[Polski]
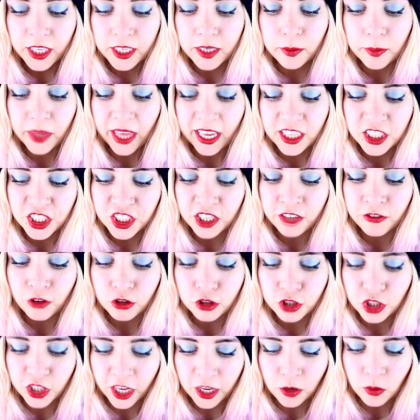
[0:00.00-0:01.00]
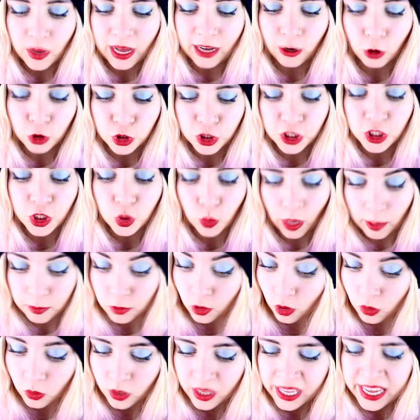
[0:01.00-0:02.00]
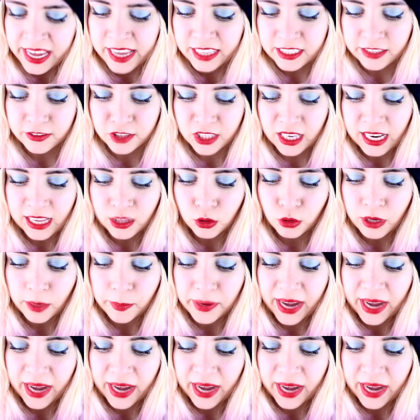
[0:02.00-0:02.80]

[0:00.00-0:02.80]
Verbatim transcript: Ich mięśnie wiotczają, a kości słabną? Ze względu na